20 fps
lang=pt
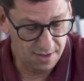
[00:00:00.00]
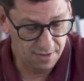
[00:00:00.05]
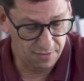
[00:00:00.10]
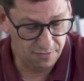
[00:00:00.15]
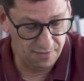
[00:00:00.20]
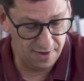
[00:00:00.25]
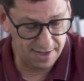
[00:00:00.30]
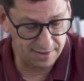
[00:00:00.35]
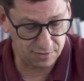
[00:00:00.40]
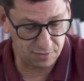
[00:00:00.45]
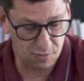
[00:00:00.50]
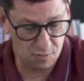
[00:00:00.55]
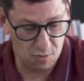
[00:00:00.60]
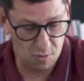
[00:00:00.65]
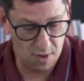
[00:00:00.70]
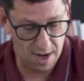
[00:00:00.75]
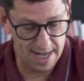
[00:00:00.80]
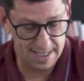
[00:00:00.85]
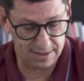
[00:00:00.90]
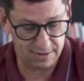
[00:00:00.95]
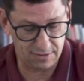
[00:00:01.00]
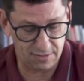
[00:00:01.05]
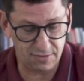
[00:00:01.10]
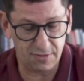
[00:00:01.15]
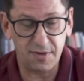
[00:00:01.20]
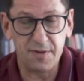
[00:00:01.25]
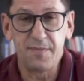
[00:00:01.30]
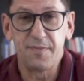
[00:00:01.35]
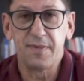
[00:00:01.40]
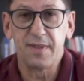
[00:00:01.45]
No verso
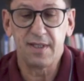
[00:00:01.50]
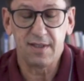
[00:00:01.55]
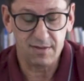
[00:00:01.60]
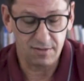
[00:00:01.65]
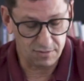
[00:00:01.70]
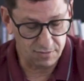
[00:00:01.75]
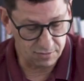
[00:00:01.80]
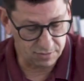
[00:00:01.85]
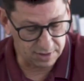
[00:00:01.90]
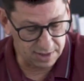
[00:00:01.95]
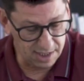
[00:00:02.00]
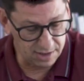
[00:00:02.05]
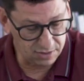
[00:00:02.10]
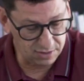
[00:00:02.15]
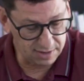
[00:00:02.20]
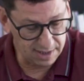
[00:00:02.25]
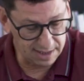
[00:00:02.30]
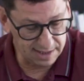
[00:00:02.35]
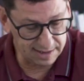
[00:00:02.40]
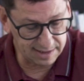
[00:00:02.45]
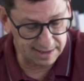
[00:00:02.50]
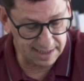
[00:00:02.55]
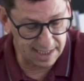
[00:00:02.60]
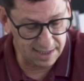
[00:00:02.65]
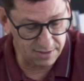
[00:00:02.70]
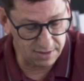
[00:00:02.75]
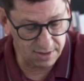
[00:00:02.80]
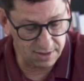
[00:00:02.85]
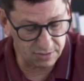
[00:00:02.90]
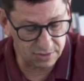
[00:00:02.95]
4, o texto está
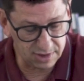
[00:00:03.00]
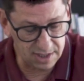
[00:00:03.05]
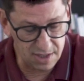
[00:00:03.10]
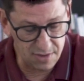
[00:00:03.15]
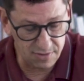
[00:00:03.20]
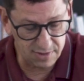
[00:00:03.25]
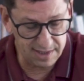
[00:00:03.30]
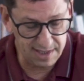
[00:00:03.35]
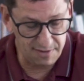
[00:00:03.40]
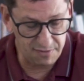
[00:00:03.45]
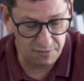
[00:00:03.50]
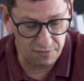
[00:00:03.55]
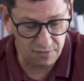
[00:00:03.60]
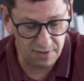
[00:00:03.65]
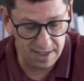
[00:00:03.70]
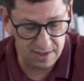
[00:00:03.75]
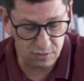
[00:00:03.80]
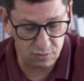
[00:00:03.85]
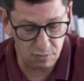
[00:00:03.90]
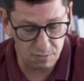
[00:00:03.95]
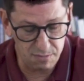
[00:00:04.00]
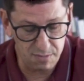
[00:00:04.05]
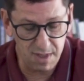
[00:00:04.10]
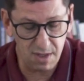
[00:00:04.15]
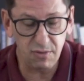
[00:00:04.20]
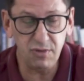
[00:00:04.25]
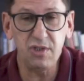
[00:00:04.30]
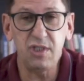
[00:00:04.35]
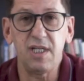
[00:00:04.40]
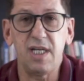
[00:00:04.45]
dizendo que o Senhor defende o
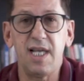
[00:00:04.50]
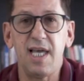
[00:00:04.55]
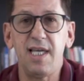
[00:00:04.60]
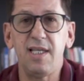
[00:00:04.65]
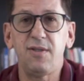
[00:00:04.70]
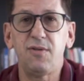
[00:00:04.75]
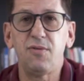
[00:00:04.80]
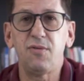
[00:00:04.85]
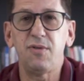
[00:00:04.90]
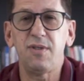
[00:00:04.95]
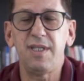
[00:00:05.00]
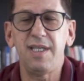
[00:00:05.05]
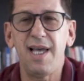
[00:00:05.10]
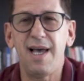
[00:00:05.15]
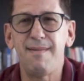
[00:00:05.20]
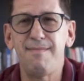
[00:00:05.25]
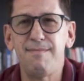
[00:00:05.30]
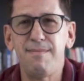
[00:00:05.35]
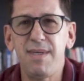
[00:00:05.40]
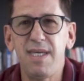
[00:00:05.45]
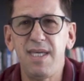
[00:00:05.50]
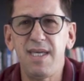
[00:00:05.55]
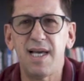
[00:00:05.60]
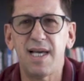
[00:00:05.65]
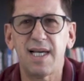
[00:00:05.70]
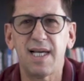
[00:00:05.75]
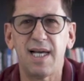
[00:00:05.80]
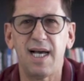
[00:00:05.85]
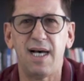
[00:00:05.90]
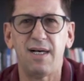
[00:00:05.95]
meu direito e a
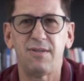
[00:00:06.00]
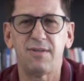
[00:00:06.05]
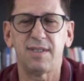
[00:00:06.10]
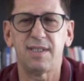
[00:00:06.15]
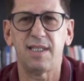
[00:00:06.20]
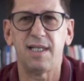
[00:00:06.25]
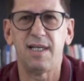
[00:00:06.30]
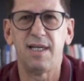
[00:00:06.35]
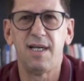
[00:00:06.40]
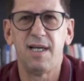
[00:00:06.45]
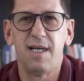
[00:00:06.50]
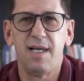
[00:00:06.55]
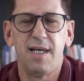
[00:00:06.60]
minha causa.